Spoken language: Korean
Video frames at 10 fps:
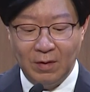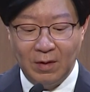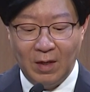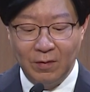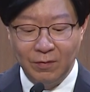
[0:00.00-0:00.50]

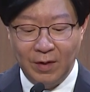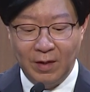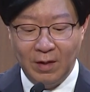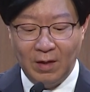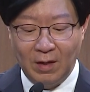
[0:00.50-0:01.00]

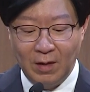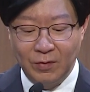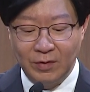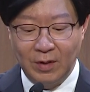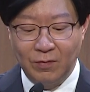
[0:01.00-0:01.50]
한국의
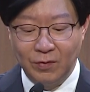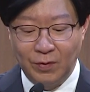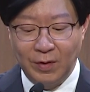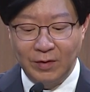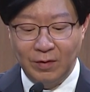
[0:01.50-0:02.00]
가계부채 구조
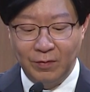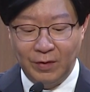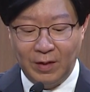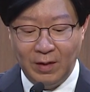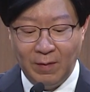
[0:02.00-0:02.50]
개선을
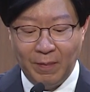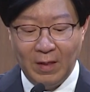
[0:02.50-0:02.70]
위해